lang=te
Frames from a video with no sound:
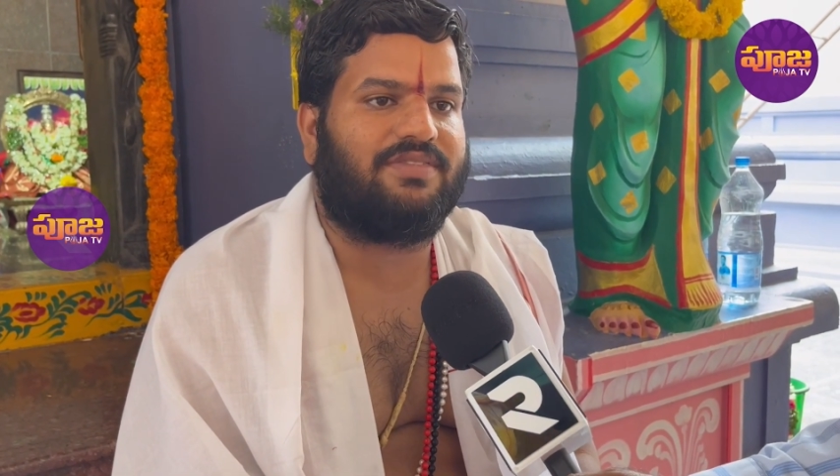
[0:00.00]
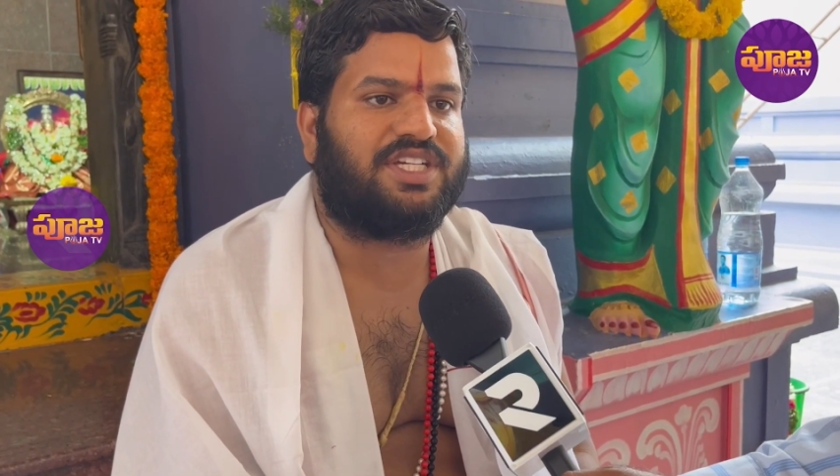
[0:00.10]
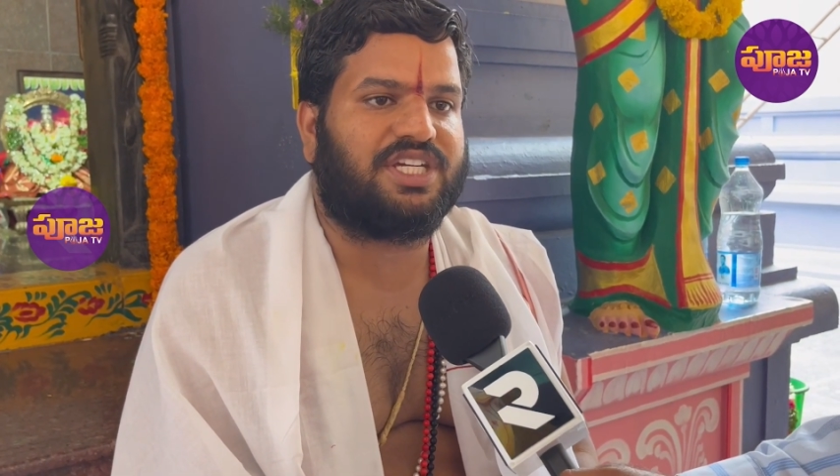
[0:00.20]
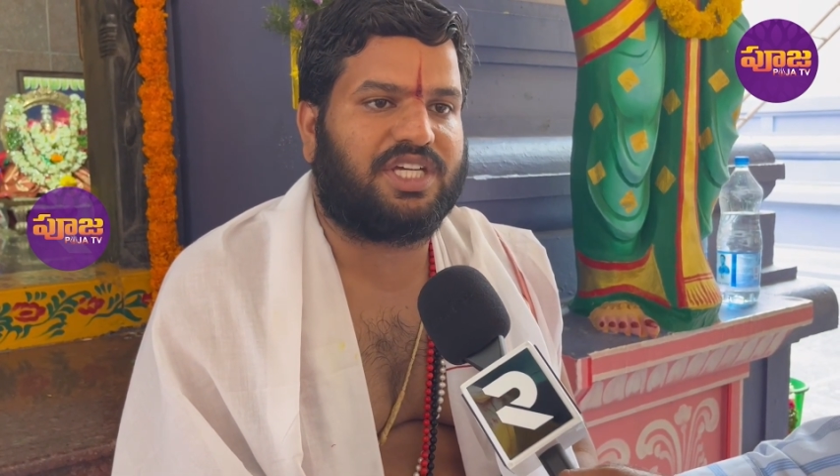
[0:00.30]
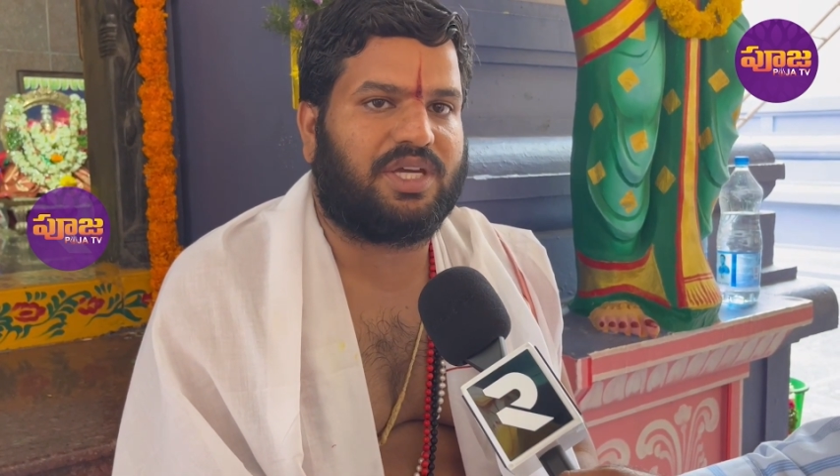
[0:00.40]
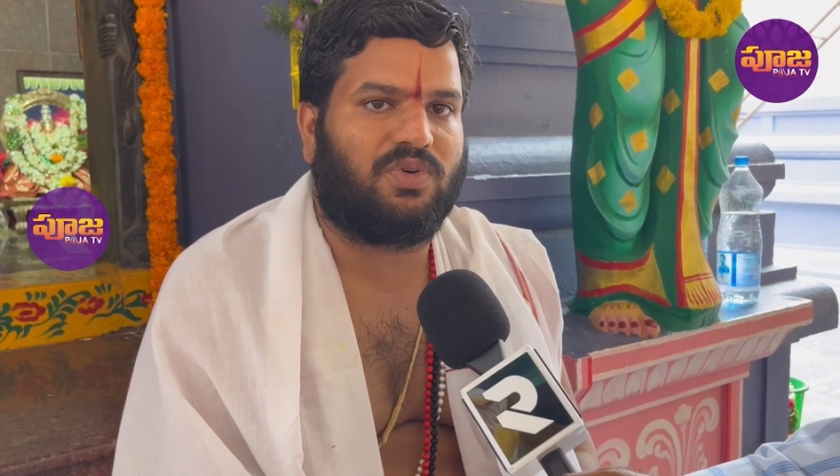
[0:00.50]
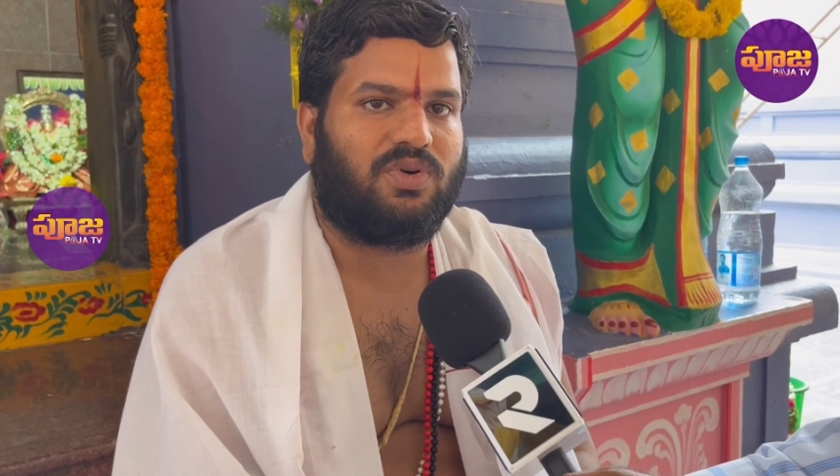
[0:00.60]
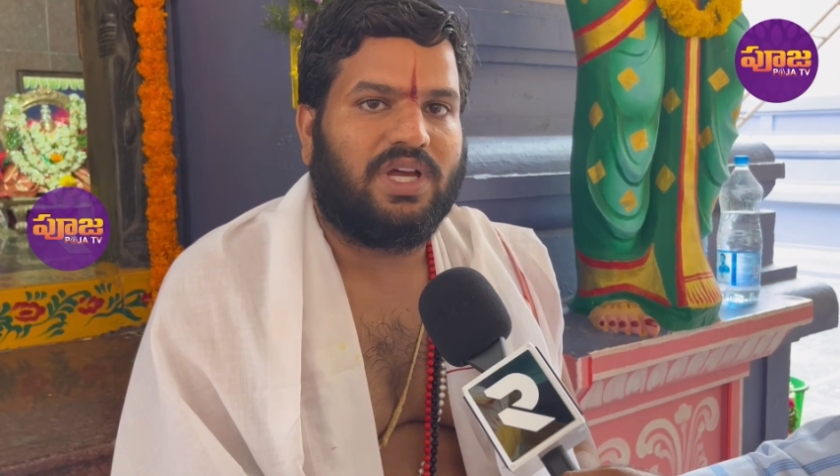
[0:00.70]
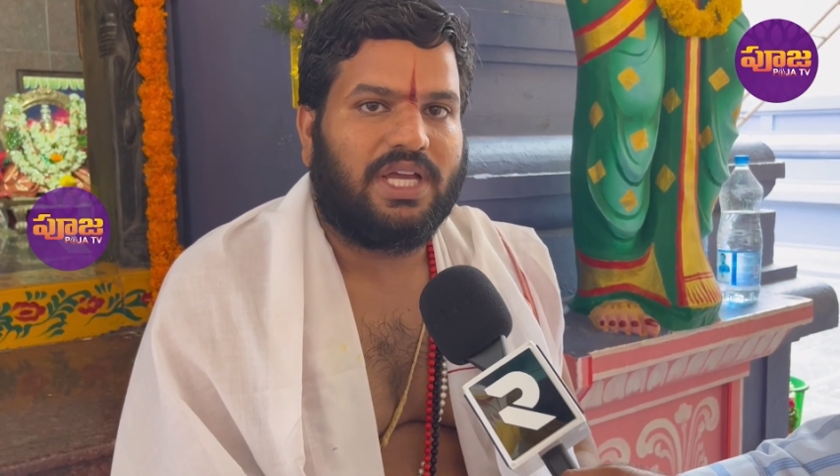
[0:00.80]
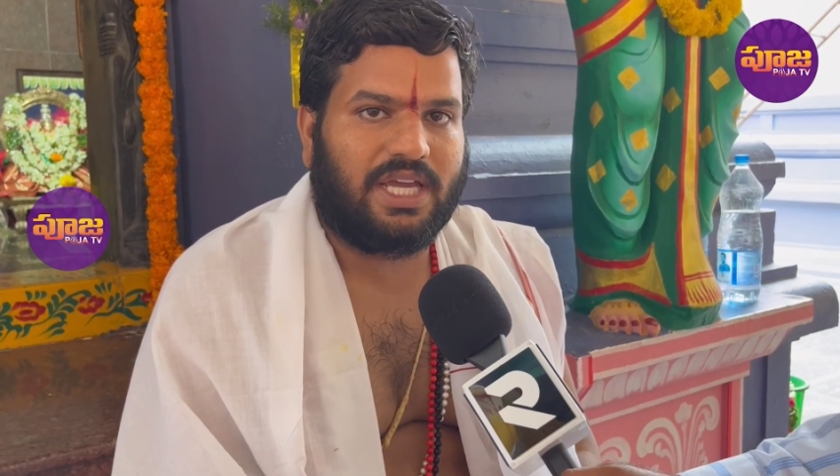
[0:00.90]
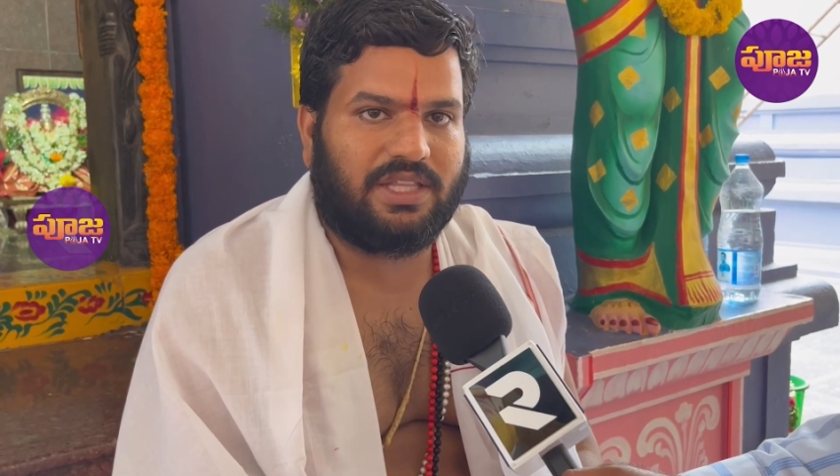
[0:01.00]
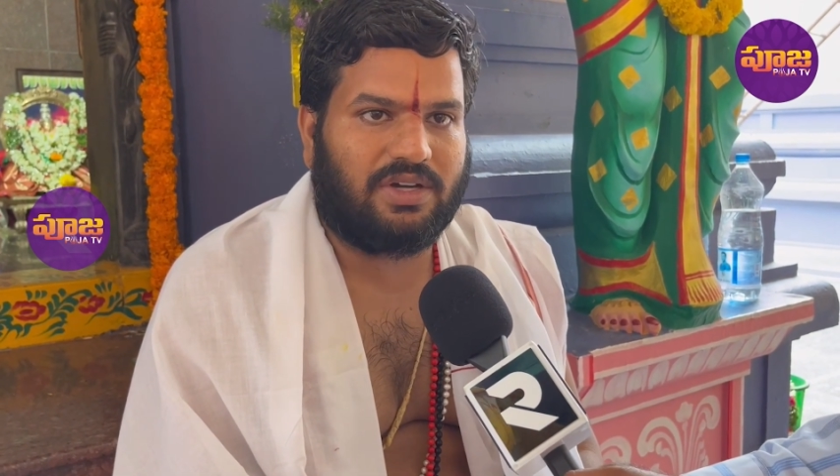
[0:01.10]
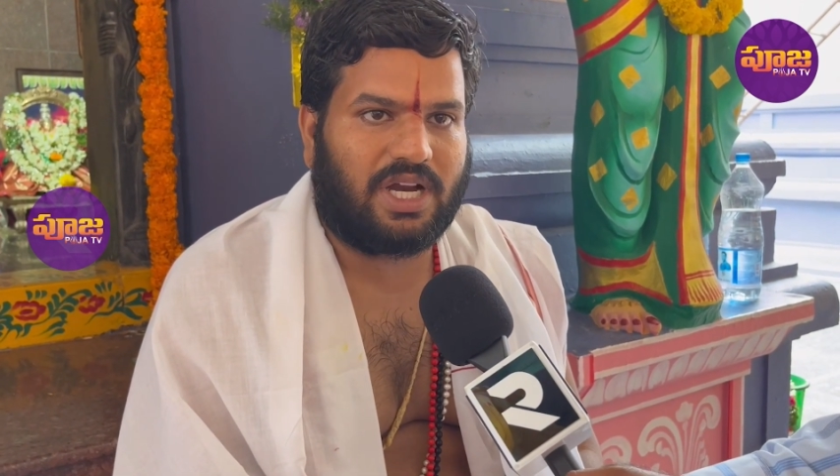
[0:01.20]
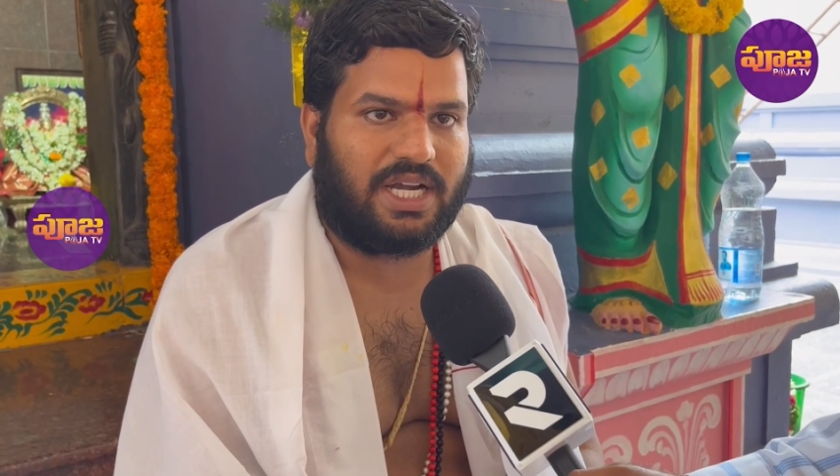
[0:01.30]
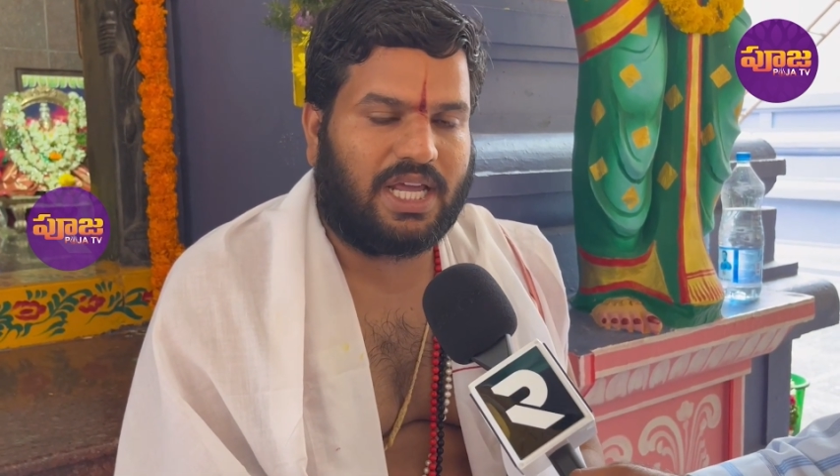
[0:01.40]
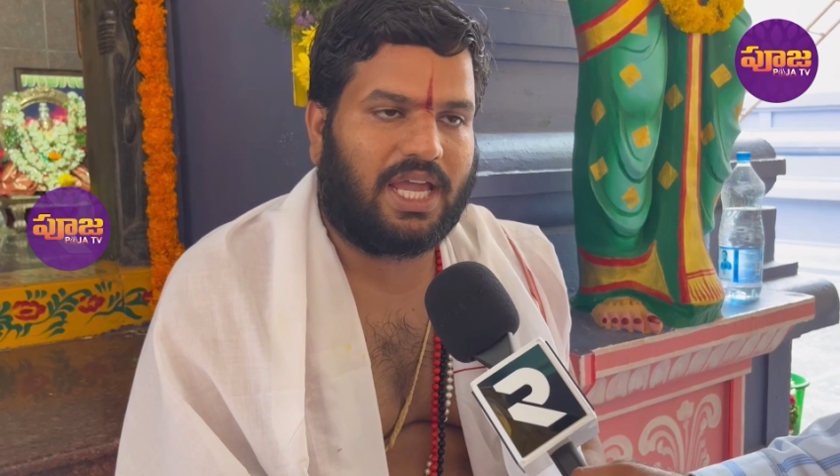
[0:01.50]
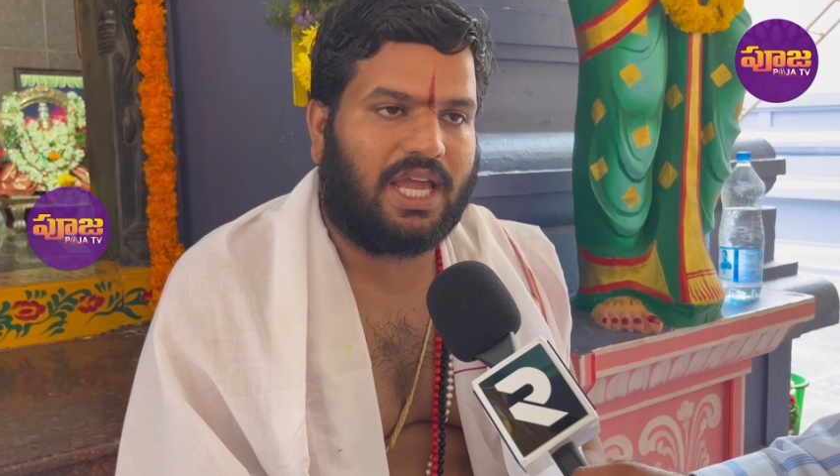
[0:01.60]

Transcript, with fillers: విశేషము ఎందుకంటే